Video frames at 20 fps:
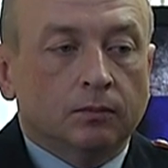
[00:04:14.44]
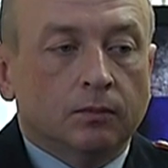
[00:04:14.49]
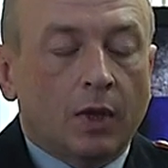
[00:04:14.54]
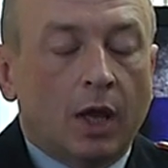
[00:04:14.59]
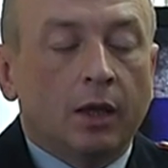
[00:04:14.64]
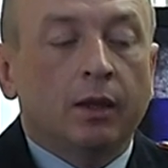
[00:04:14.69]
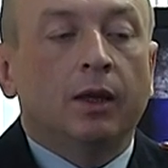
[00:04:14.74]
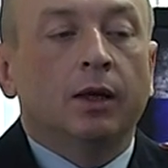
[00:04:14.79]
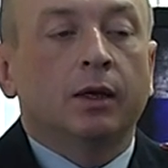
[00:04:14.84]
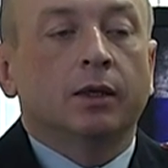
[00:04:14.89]

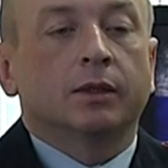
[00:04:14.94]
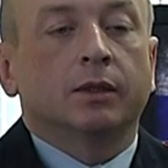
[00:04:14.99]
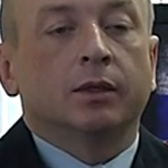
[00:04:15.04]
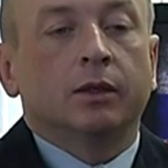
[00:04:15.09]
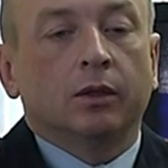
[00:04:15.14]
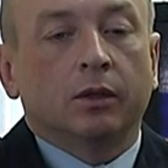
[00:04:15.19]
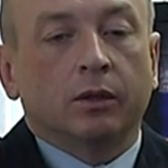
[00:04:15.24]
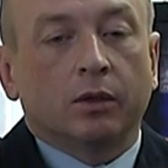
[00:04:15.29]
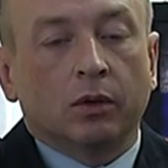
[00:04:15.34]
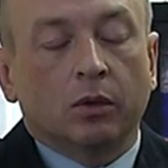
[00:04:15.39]
анализ
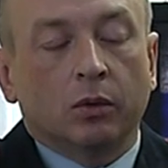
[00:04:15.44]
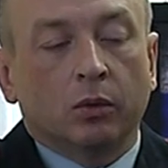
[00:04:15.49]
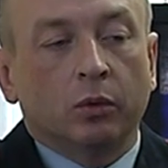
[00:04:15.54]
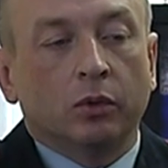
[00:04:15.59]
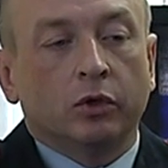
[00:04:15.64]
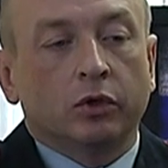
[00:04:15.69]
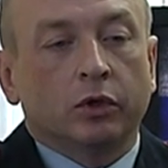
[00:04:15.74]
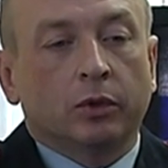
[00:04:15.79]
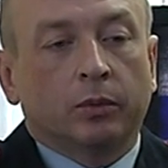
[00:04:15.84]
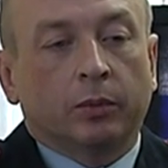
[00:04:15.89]
сделать
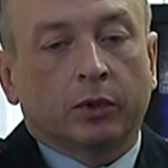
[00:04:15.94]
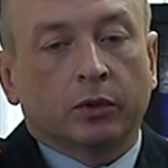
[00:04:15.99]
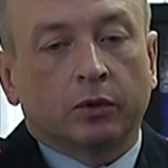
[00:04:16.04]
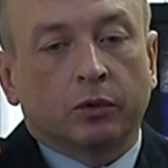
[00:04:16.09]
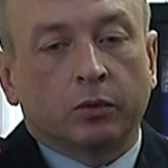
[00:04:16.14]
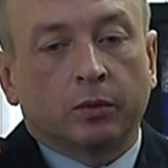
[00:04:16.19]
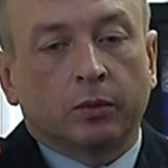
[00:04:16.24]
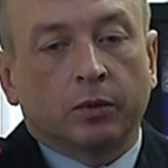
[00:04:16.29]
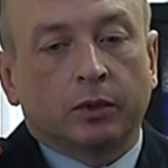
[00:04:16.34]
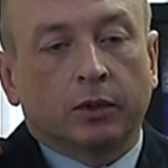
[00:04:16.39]
уличной
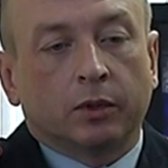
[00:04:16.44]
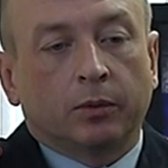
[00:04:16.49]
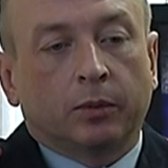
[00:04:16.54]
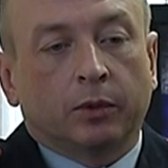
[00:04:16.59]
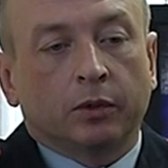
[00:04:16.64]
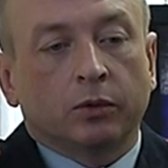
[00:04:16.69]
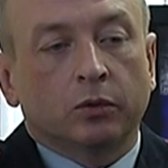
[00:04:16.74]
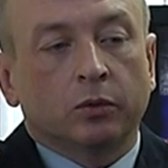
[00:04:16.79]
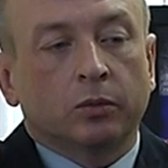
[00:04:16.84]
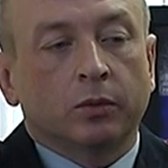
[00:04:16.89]
преступности,
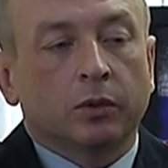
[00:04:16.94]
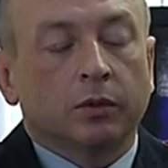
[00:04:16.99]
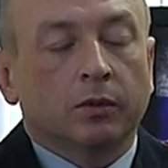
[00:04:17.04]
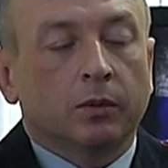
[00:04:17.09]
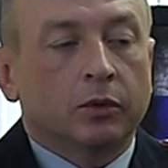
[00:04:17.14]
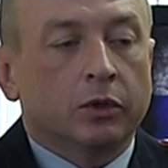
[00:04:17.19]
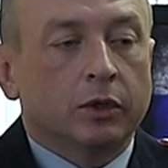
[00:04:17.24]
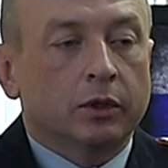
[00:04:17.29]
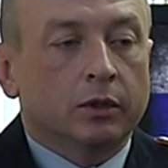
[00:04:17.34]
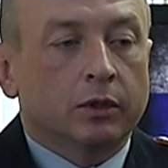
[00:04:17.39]
преступность в
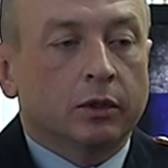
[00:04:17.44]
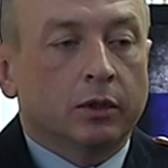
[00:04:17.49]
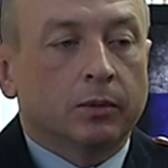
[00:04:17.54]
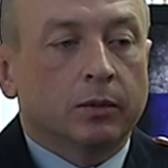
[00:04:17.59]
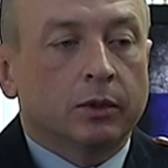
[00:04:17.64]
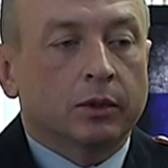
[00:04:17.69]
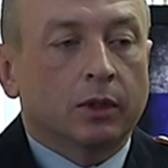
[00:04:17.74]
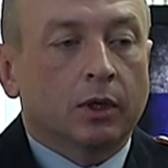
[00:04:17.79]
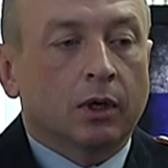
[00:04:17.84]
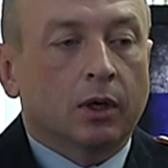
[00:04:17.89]
общественных
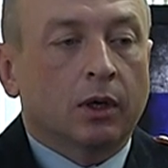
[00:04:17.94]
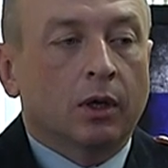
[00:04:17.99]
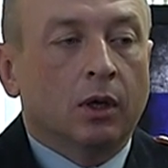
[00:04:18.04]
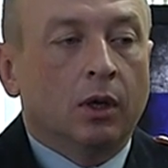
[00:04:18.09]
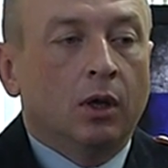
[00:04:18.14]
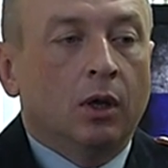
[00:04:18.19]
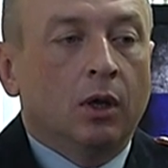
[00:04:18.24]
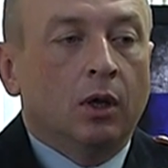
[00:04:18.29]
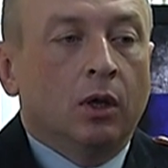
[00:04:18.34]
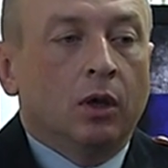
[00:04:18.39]
местах,
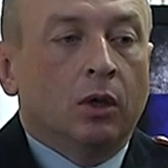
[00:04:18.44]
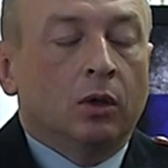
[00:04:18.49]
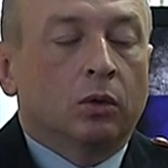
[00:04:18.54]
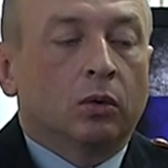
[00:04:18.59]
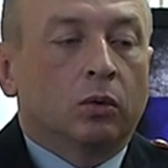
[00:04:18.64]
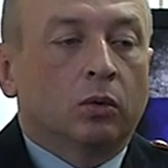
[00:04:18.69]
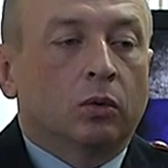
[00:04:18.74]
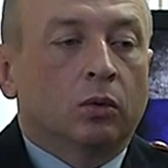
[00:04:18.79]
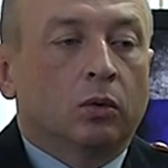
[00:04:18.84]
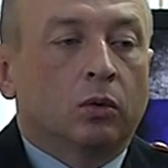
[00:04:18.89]

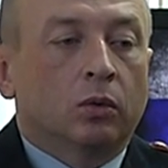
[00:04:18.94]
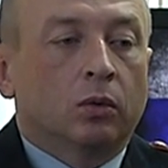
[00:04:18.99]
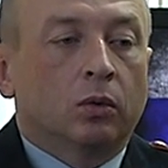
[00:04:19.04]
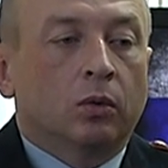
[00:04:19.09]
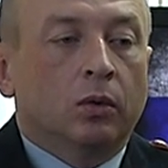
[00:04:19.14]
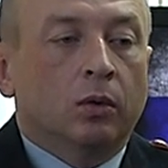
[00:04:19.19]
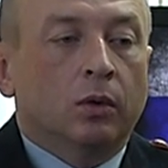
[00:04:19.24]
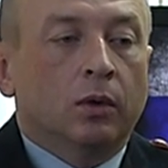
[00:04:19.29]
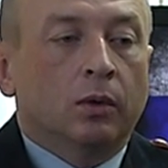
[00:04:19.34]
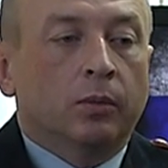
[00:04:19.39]

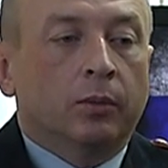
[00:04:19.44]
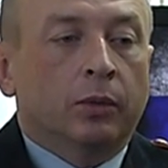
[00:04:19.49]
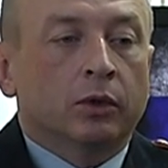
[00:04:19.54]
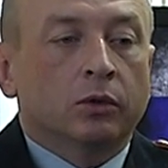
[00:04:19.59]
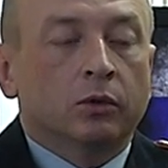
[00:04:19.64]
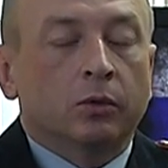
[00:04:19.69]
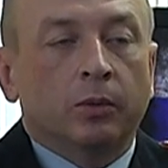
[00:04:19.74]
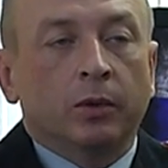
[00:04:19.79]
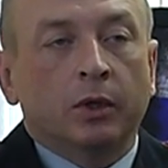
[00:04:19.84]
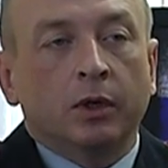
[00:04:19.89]
то
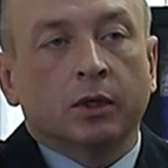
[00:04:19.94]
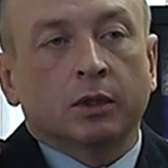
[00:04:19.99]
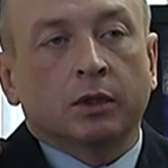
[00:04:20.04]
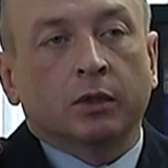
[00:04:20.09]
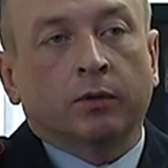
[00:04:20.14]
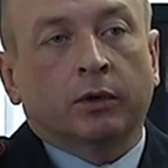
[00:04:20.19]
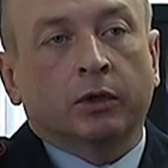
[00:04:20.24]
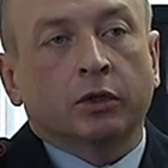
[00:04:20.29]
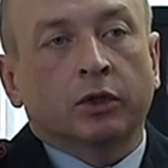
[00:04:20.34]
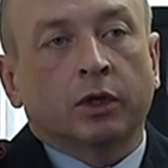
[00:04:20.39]
преступления
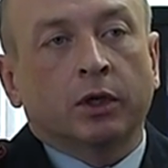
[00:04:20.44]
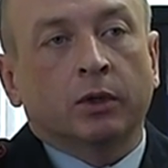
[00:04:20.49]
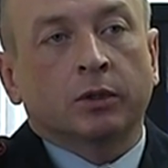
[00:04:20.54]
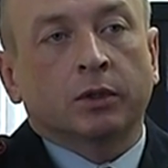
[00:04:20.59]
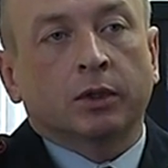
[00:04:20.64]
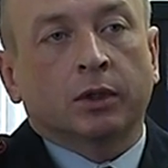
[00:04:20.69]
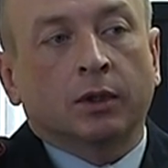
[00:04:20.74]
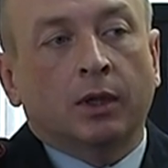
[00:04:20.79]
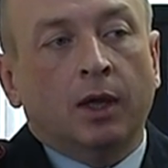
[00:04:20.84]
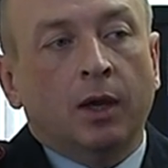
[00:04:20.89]

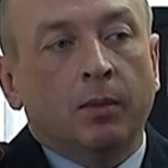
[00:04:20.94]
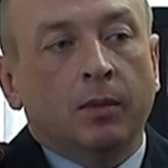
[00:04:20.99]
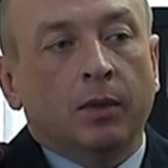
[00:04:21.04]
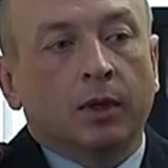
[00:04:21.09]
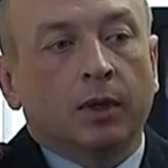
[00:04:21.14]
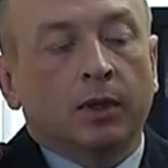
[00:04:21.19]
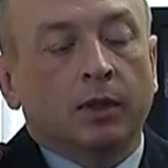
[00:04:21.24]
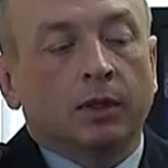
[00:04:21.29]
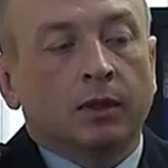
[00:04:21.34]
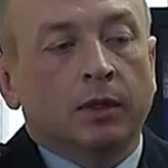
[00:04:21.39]
совершаются
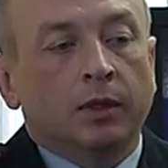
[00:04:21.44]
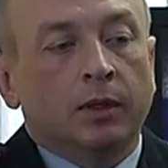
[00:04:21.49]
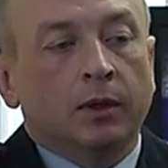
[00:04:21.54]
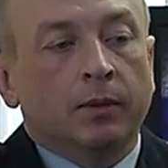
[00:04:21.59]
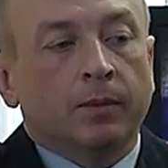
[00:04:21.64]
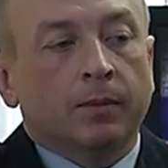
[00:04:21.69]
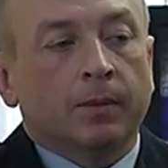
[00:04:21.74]
там, где